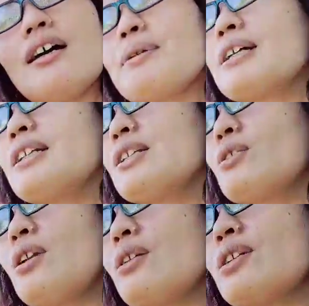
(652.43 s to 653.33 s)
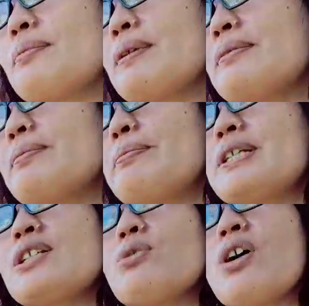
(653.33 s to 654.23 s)
maganda dito lalo na pag
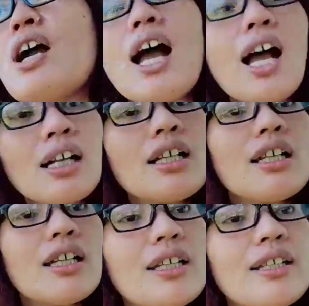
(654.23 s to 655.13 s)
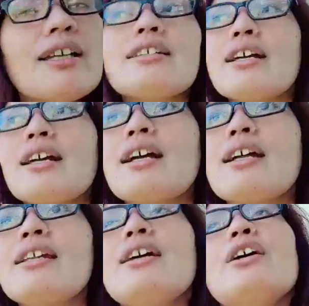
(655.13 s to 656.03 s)
presko ang hangin, ayan.